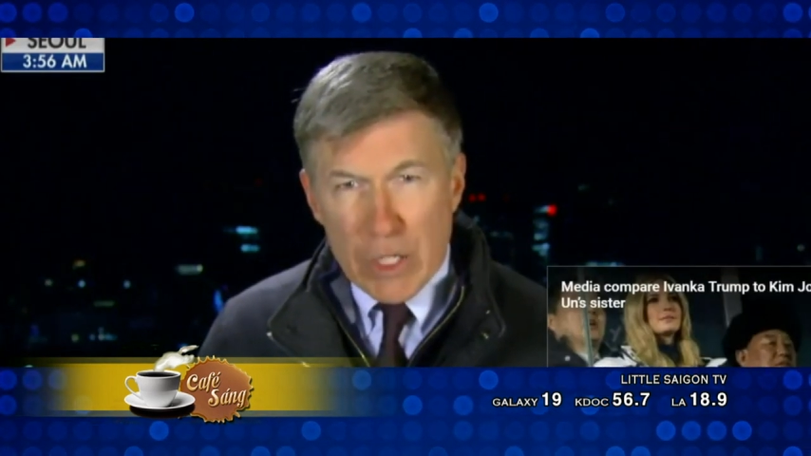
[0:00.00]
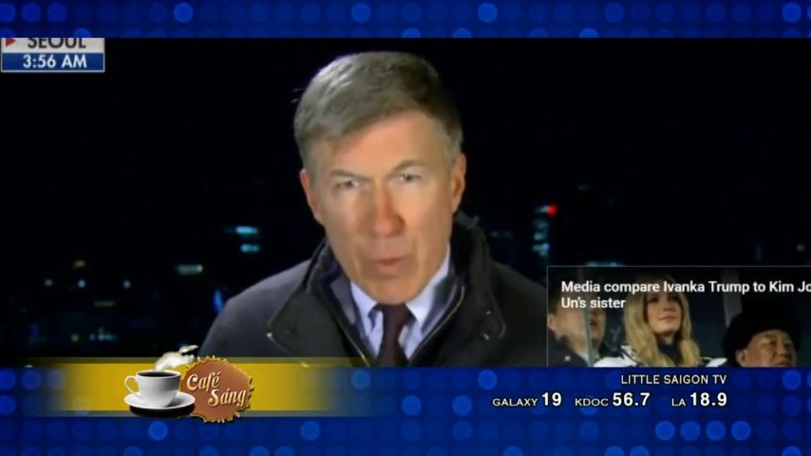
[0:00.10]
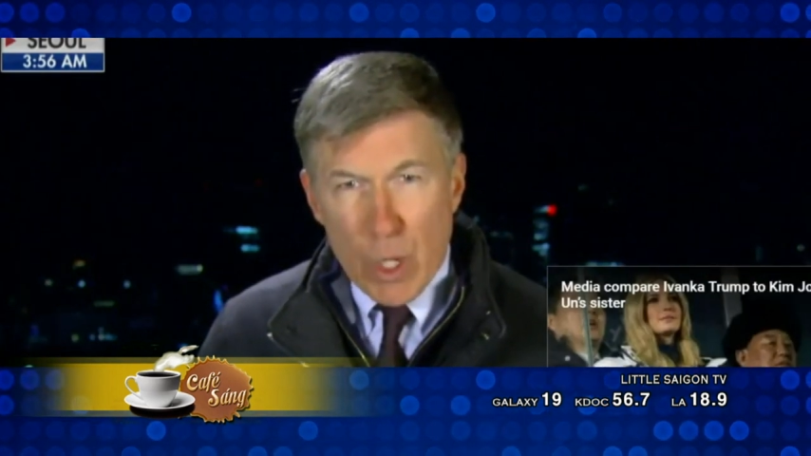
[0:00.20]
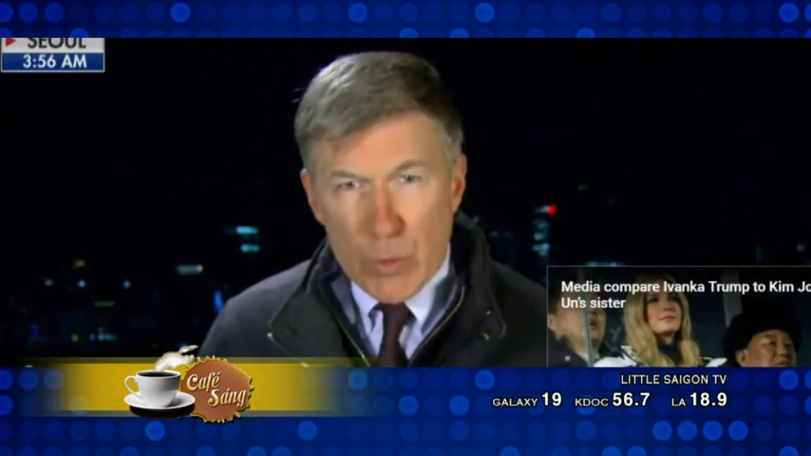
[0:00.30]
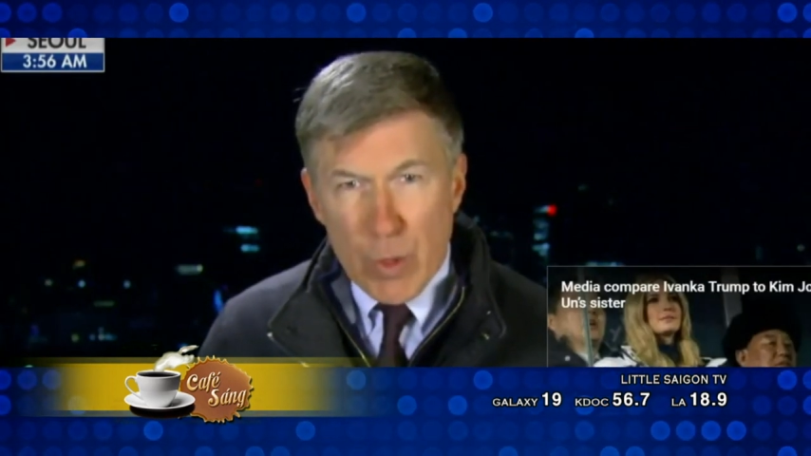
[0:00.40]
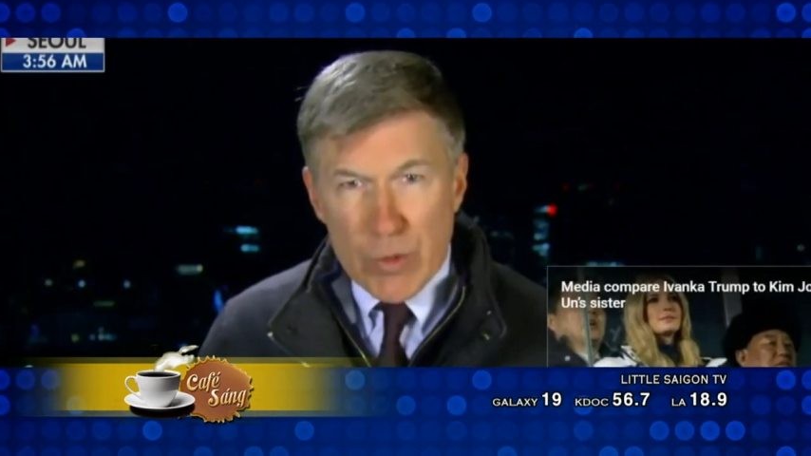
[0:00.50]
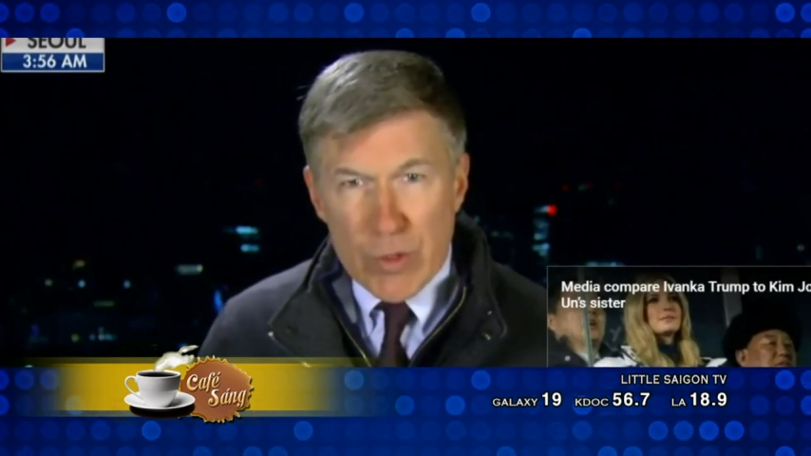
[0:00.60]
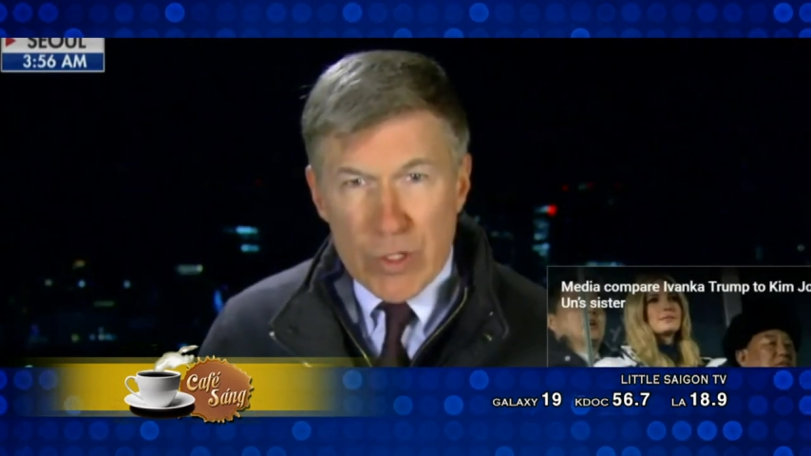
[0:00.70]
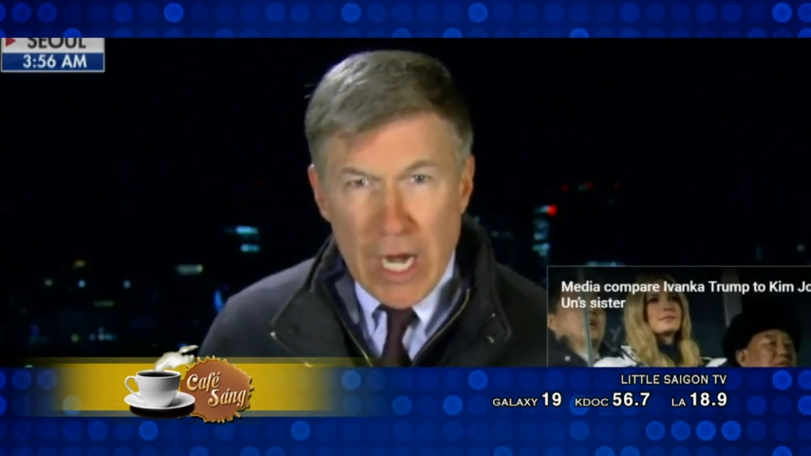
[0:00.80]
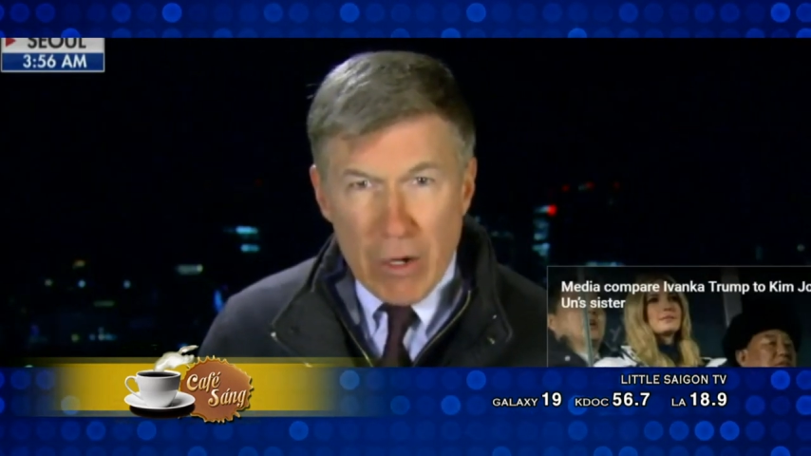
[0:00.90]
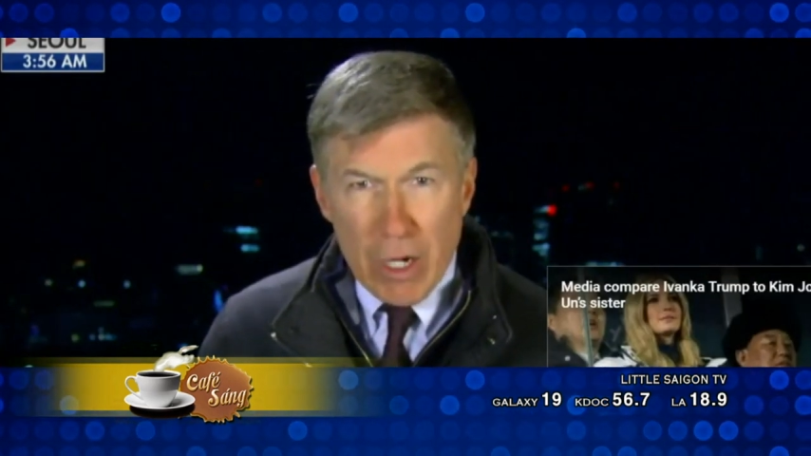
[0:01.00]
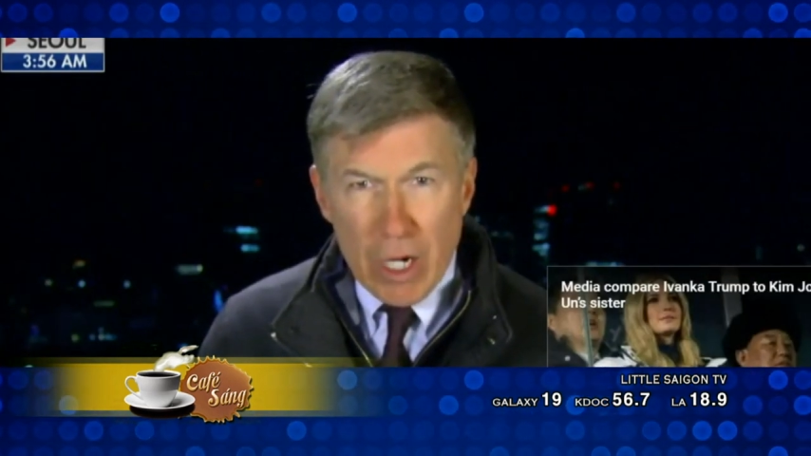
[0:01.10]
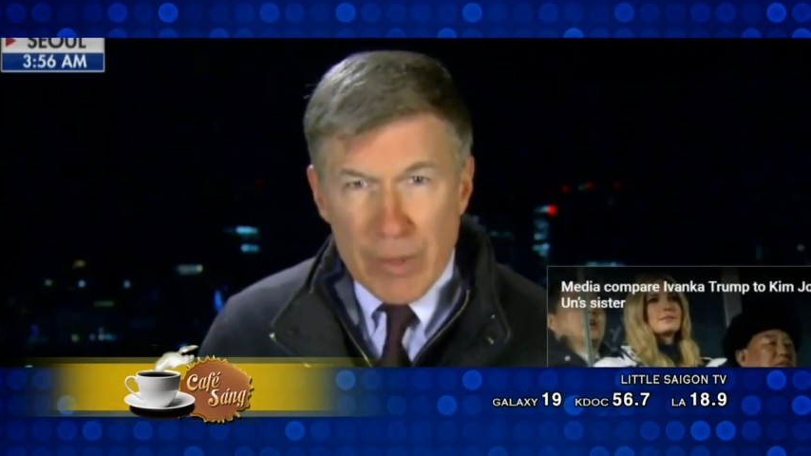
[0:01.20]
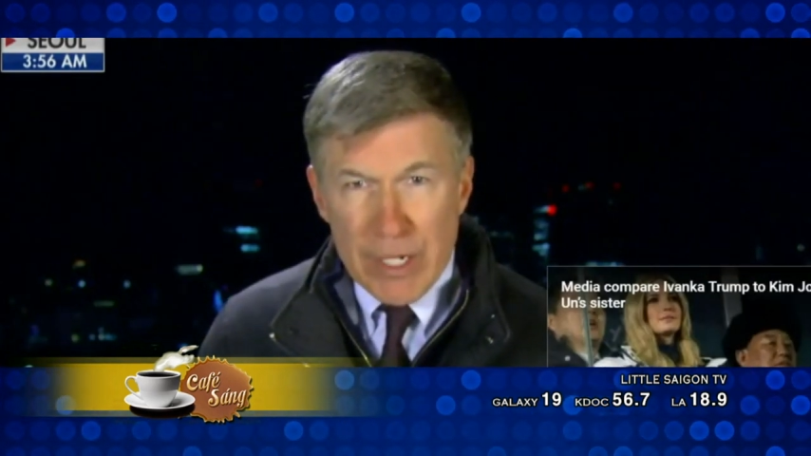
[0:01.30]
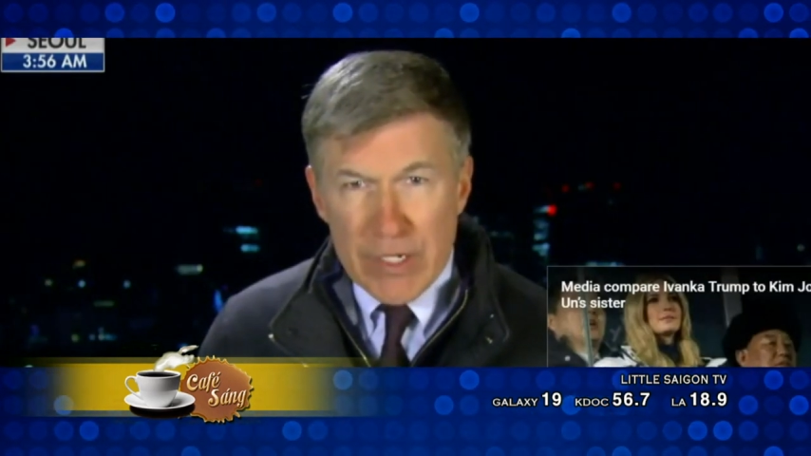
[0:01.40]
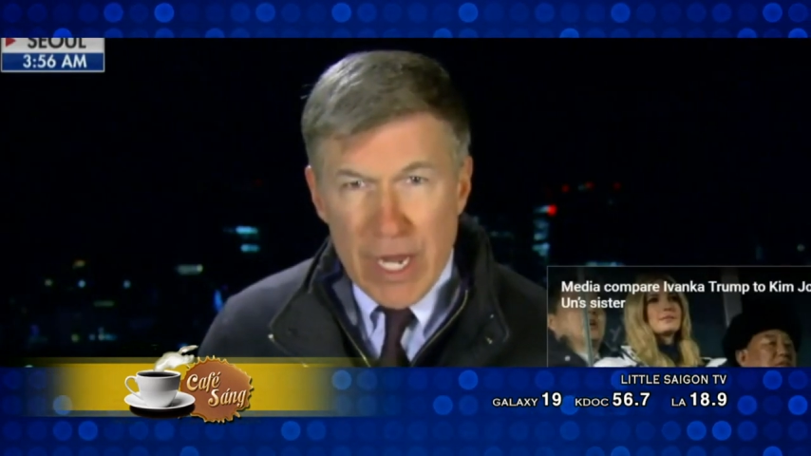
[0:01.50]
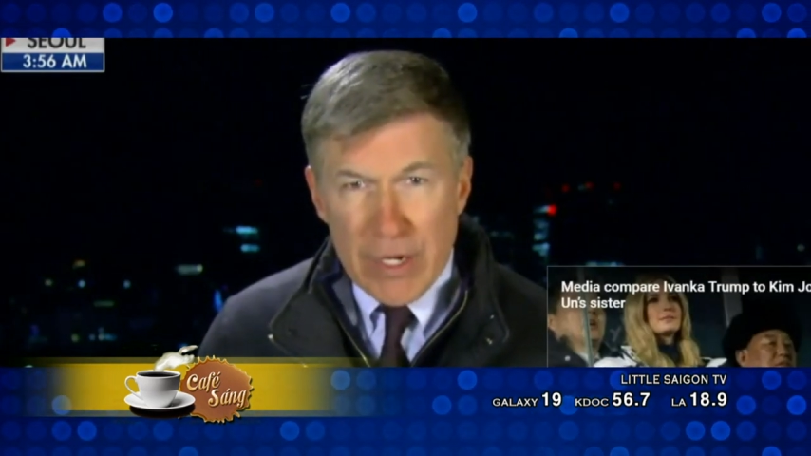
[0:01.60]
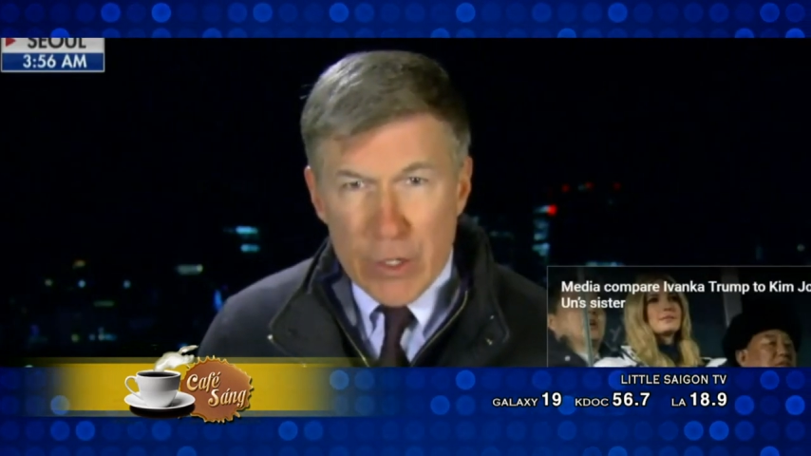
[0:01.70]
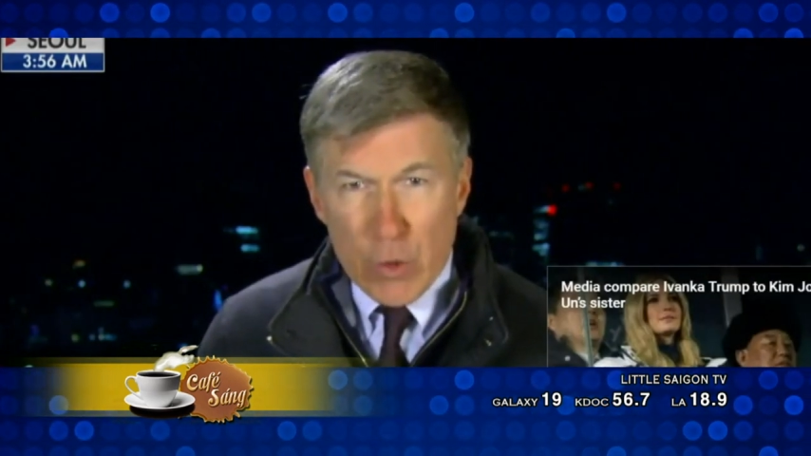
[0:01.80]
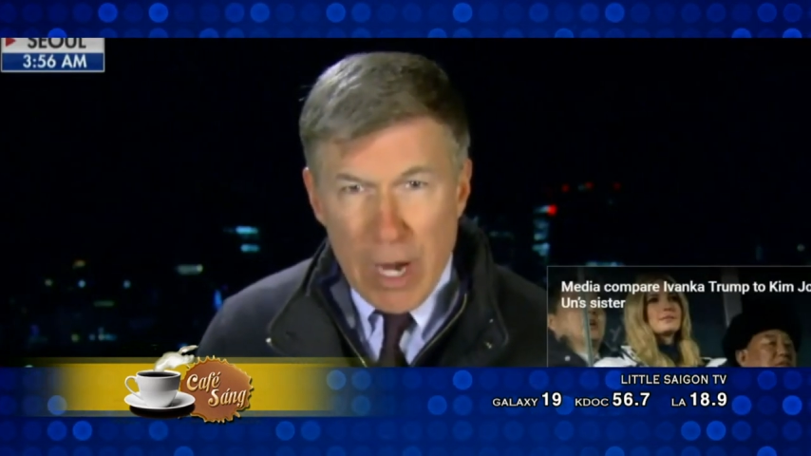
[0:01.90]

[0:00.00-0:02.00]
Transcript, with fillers: ai được có chút kinh nghiệm trong chính phủ